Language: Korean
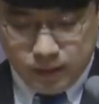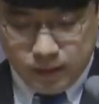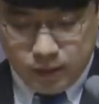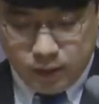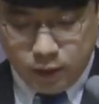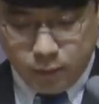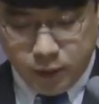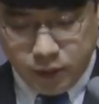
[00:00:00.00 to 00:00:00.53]

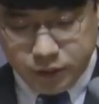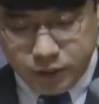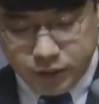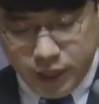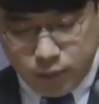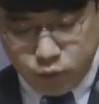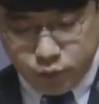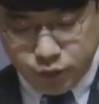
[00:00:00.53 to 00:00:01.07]
특별히 그들
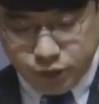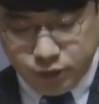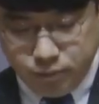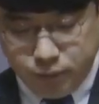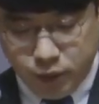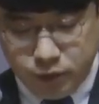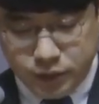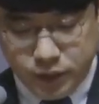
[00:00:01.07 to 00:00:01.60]
대부분은
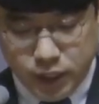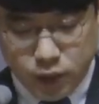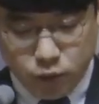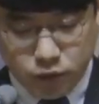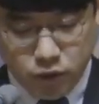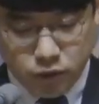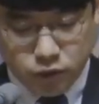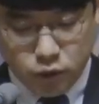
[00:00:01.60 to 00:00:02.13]
별들의 학교
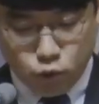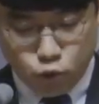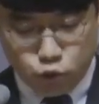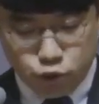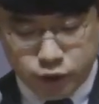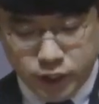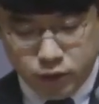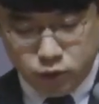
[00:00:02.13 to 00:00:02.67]
성적
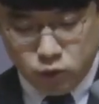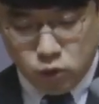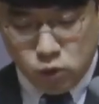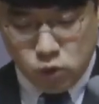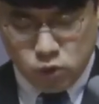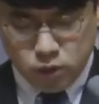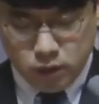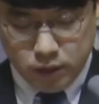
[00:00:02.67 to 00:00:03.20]

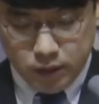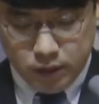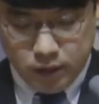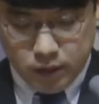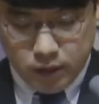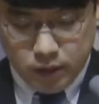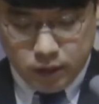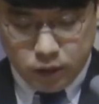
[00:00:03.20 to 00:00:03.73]
우수생으로
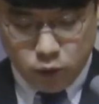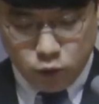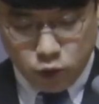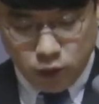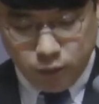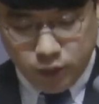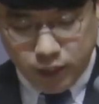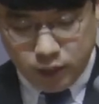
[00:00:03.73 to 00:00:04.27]

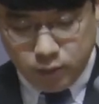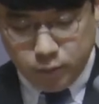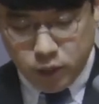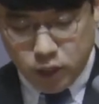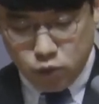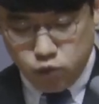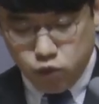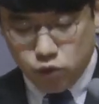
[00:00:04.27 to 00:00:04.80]
성도님들의
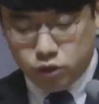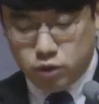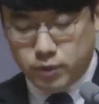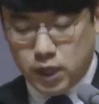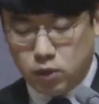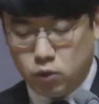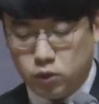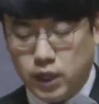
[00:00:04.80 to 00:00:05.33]
특별한 후원을
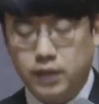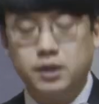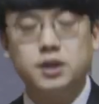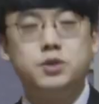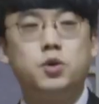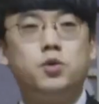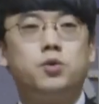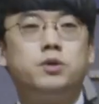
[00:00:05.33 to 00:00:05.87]
받고 단기
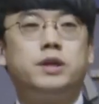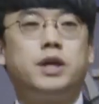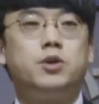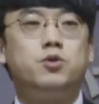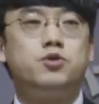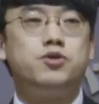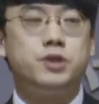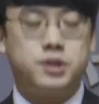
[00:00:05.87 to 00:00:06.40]
선교를
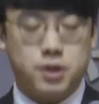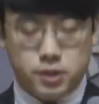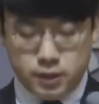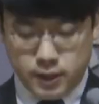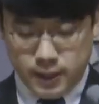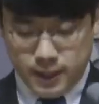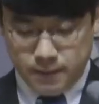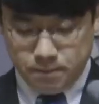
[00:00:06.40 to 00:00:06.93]
다녀올 수
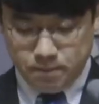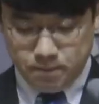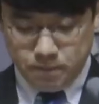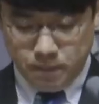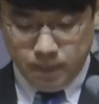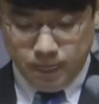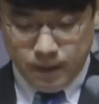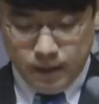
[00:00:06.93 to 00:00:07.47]
있었는데
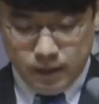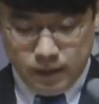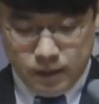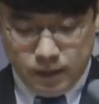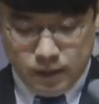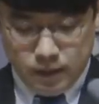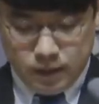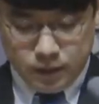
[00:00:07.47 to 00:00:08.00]

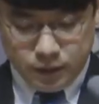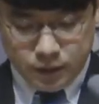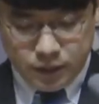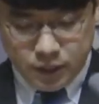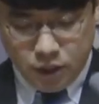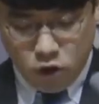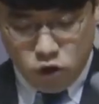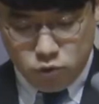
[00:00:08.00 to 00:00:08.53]
그들은
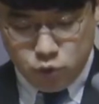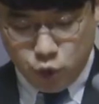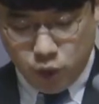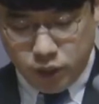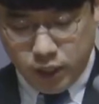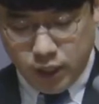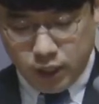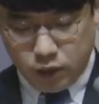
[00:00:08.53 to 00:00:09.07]
그 경험으로
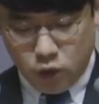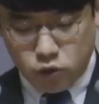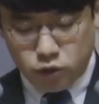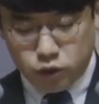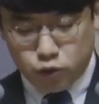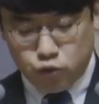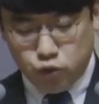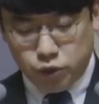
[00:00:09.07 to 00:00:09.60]
인해 더
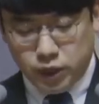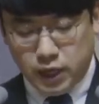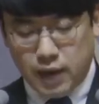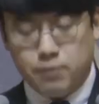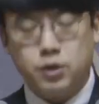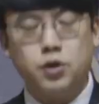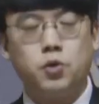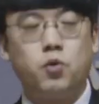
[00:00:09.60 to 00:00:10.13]
큰 구원의
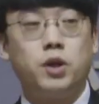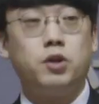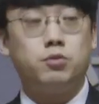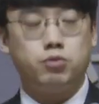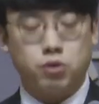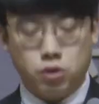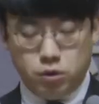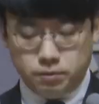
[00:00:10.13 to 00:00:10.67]
감격과
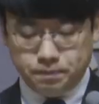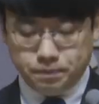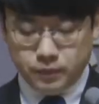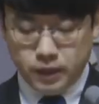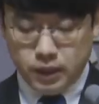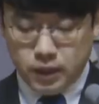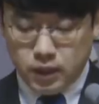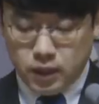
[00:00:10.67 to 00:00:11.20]
더불어
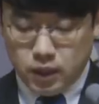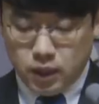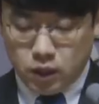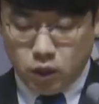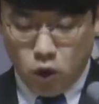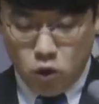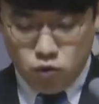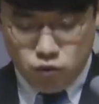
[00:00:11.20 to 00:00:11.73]

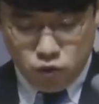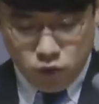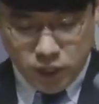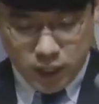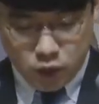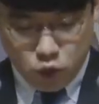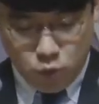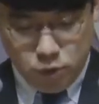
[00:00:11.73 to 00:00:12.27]
더욱
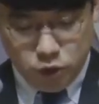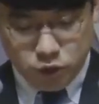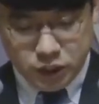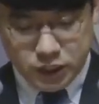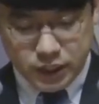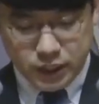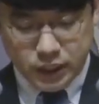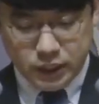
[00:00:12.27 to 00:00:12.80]
굳건한
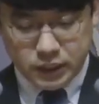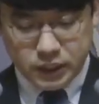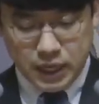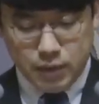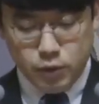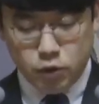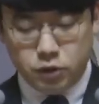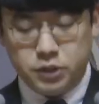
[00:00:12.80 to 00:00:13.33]
소명의식,
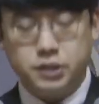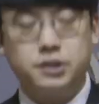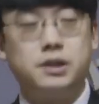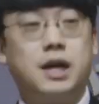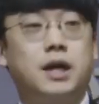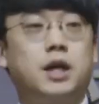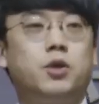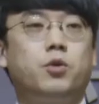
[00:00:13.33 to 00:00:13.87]
사명의식을
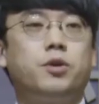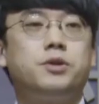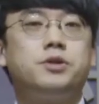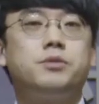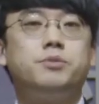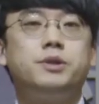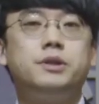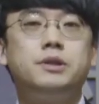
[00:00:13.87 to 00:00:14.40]
갖게
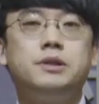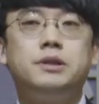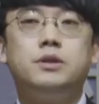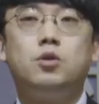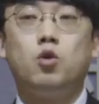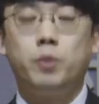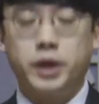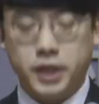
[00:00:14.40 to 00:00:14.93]
되었음을
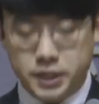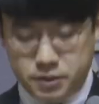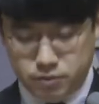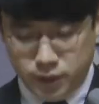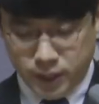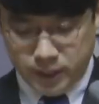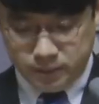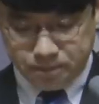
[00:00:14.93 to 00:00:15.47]

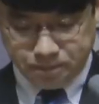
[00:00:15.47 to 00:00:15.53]
고백했습니다.